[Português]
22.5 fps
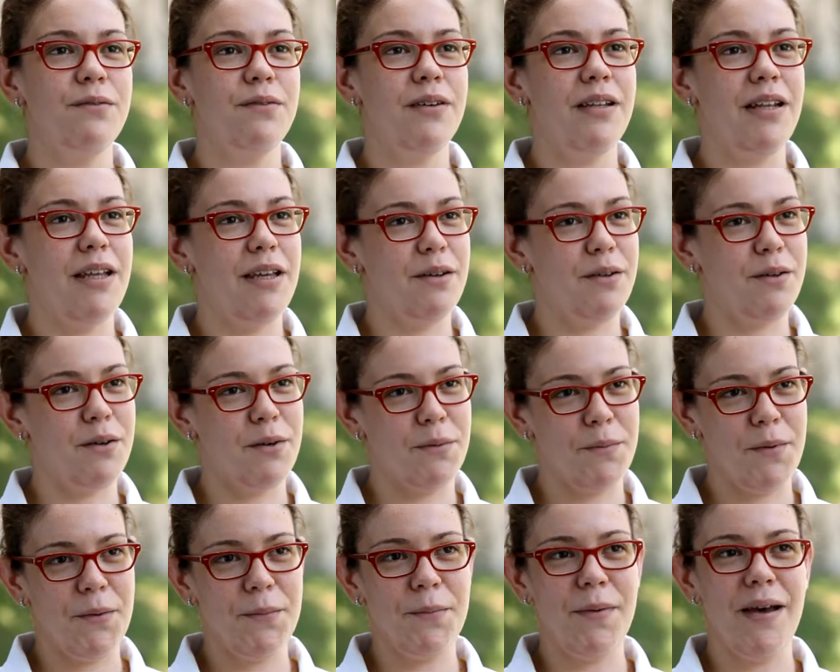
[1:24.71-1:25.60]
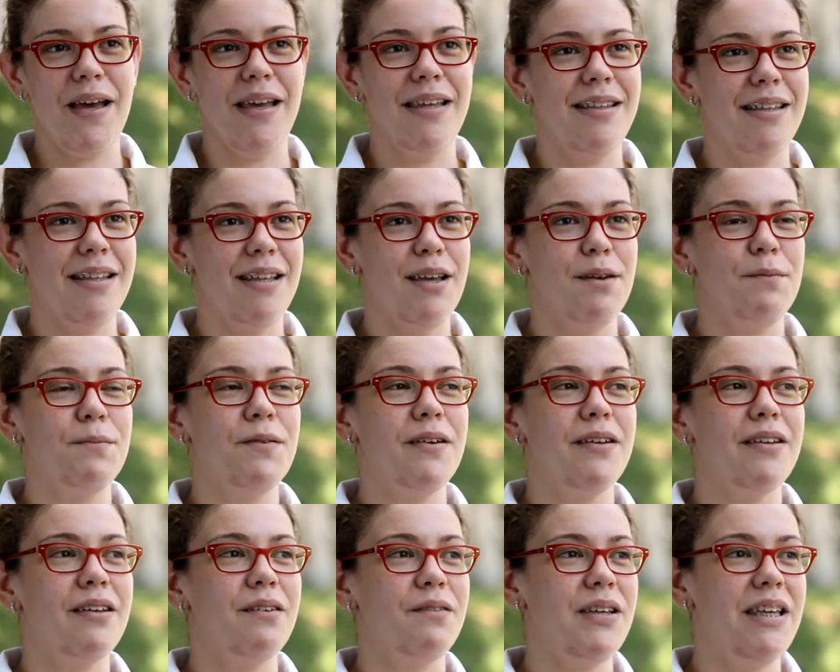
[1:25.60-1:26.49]
falei com meu pai na
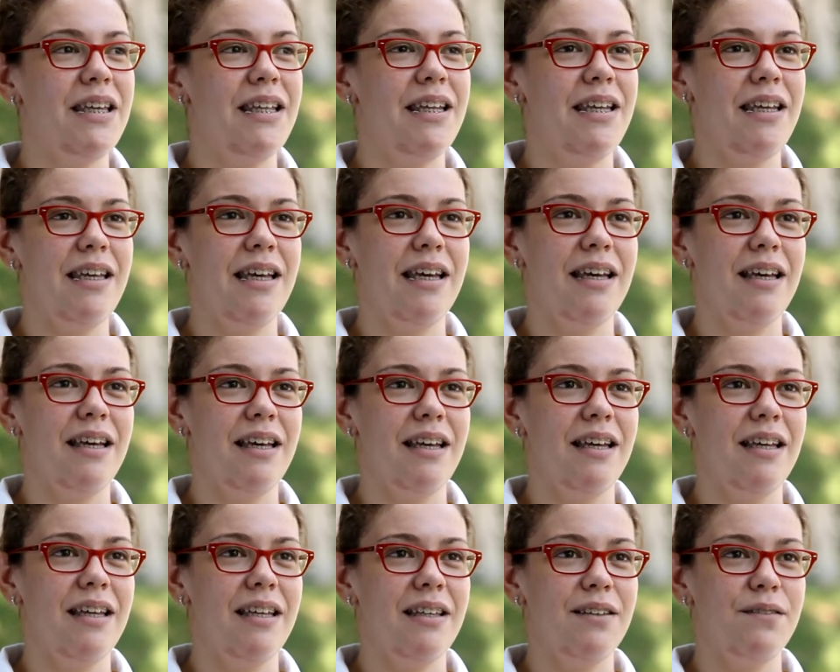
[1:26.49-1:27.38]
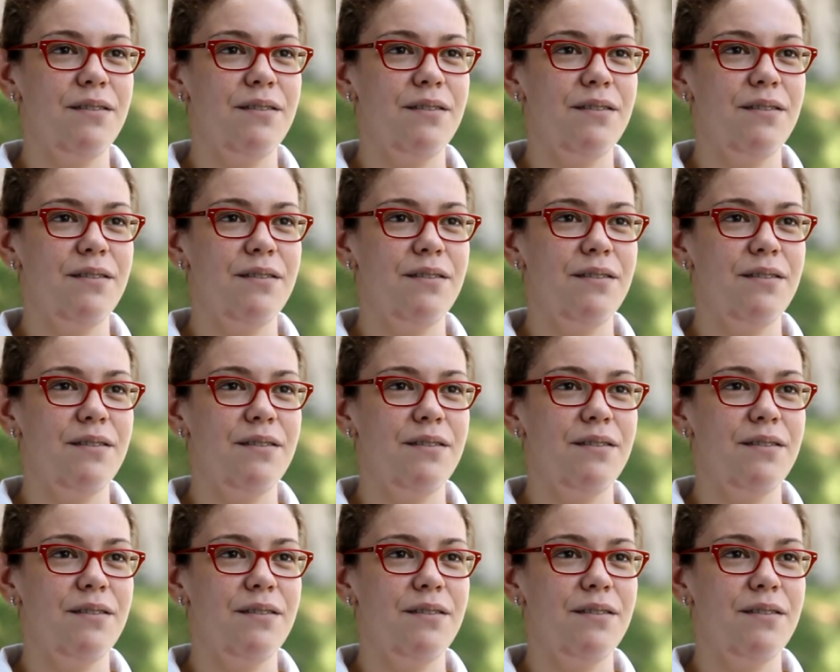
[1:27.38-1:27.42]
época que eu queria